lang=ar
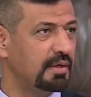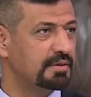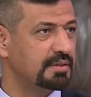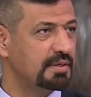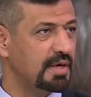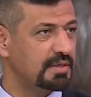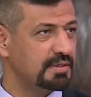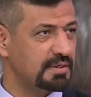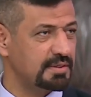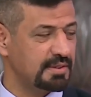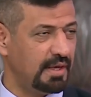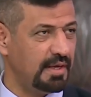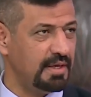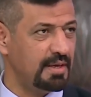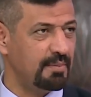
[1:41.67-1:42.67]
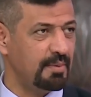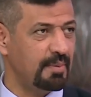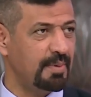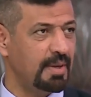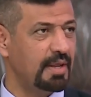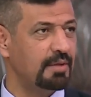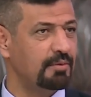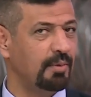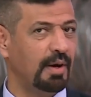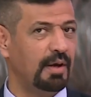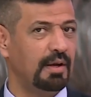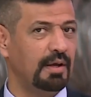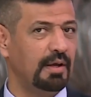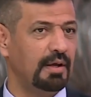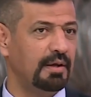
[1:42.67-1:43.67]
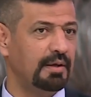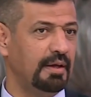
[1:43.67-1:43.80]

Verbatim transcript: السياسة الصحية بالبلد وعلى